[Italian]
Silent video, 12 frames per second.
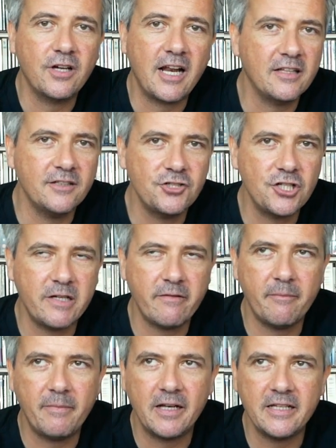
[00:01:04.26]
grande
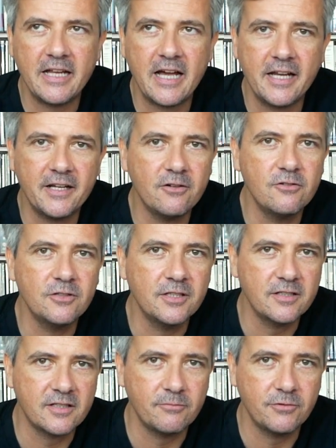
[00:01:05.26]
cinema balneare
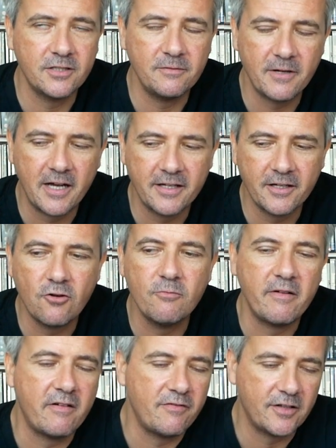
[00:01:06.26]
con Sapore di Mare,
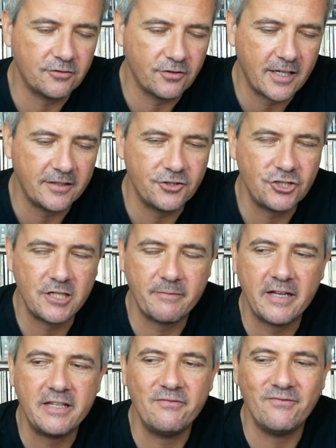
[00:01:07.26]
come aveva fatto grande
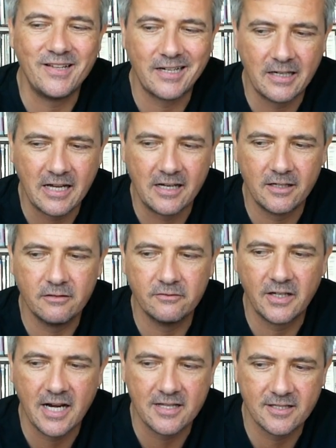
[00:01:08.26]
cinema invernale con
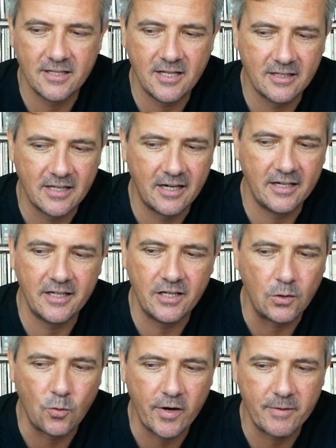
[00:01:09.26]
Vacanze di Natale,
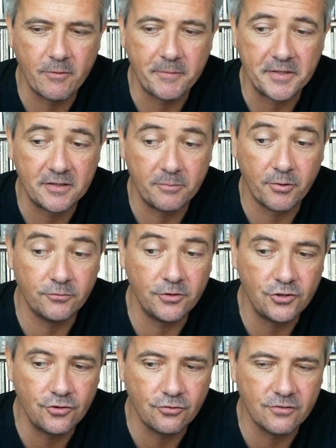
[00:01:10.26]
in quei momenti
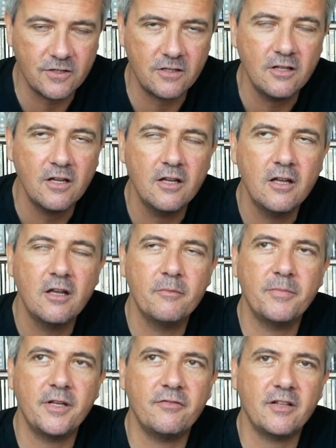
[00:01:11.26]
prodigiosi
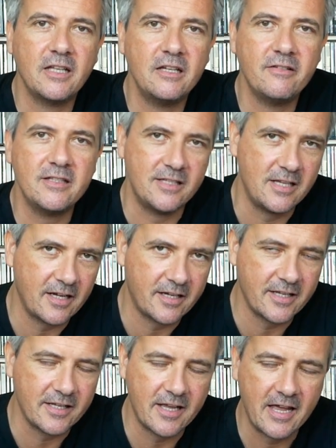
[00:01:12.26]
per i fratelli Vanzina
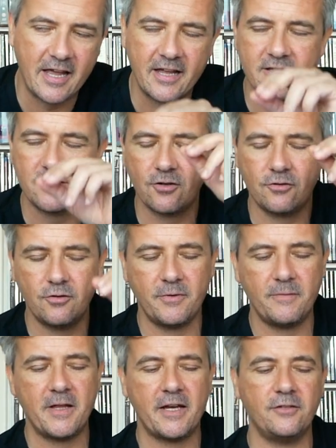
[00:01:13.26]
che è, eh, sono i
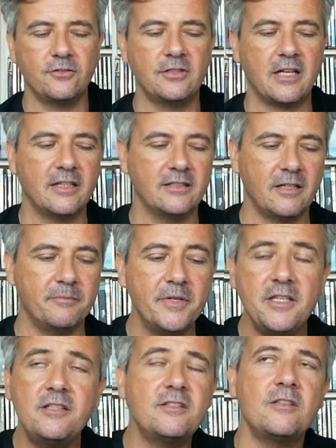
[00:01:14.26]
primi anni 80.
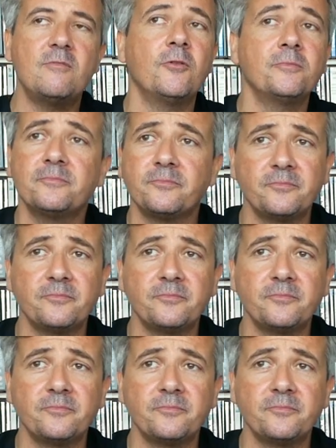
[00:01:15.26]
Benissimo.